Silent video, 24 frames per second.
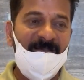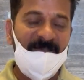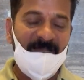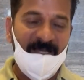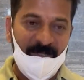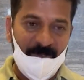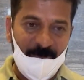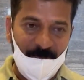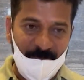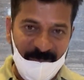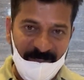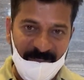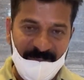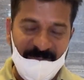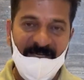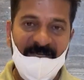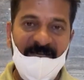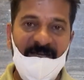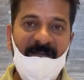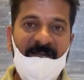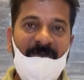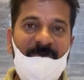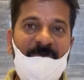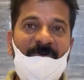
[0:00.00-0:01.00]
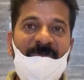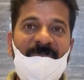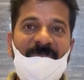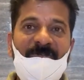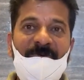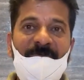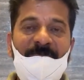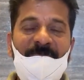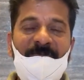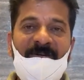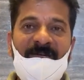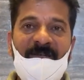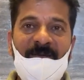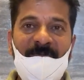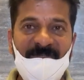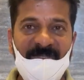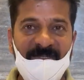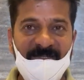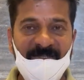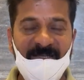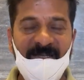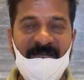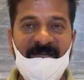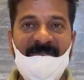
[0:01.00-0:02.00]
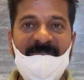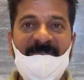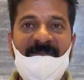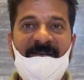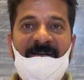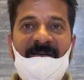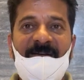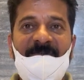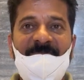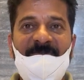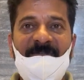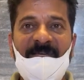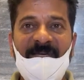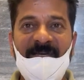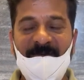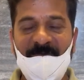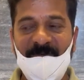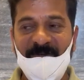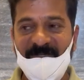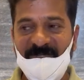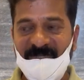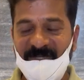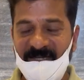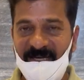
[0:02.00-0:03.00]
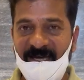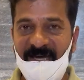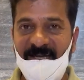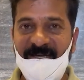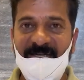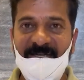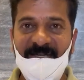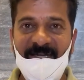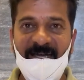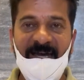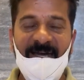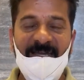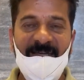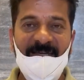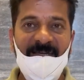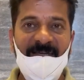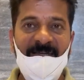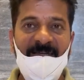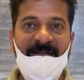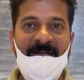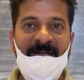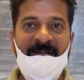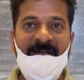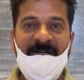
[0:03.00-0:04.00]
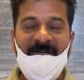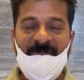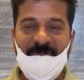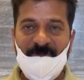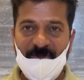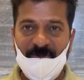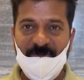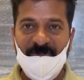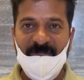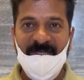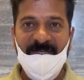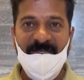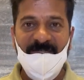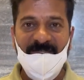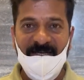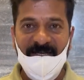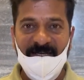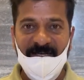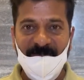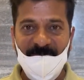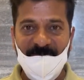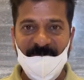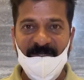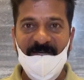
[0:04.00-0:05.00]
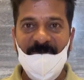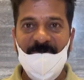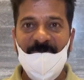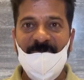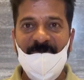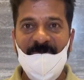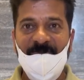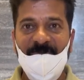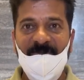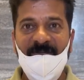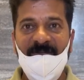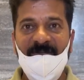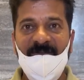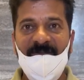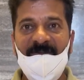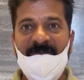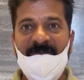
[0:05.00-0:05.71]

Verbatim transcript: తదుపరి చర్యల కోసం క్రమశిక్షణ సంఘం చైర్మన్ చిన్నారెడ్డి గారికి సూచన చేయడం జరుగుతుంది